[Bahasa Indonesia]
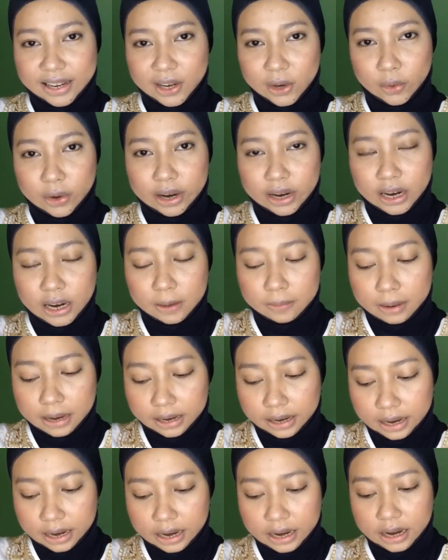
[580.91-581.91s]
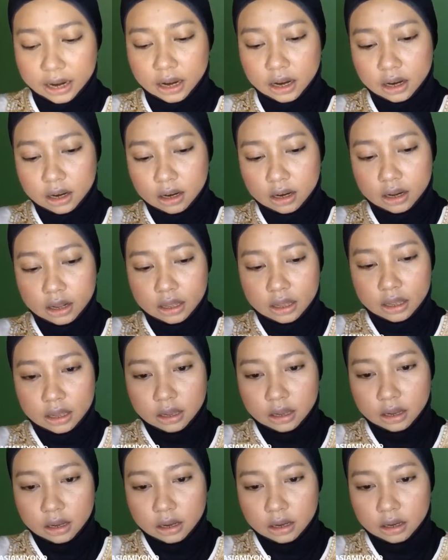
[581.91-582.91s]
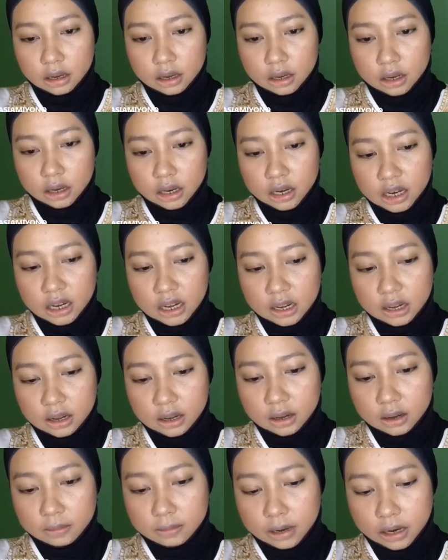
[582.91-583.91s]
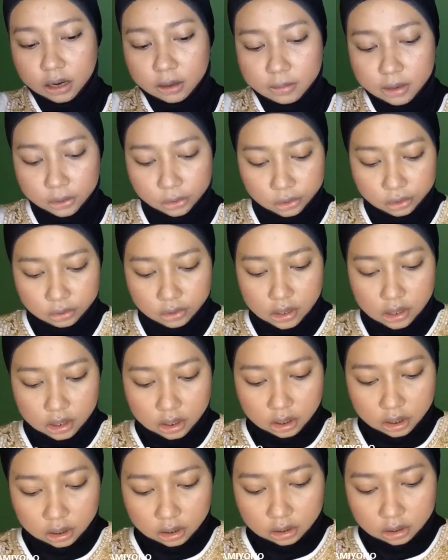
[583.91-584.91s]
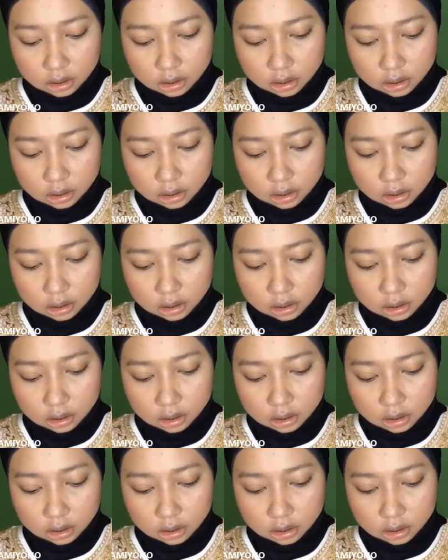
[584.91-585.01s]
sini gue akan pakai uh, ini barang baru juga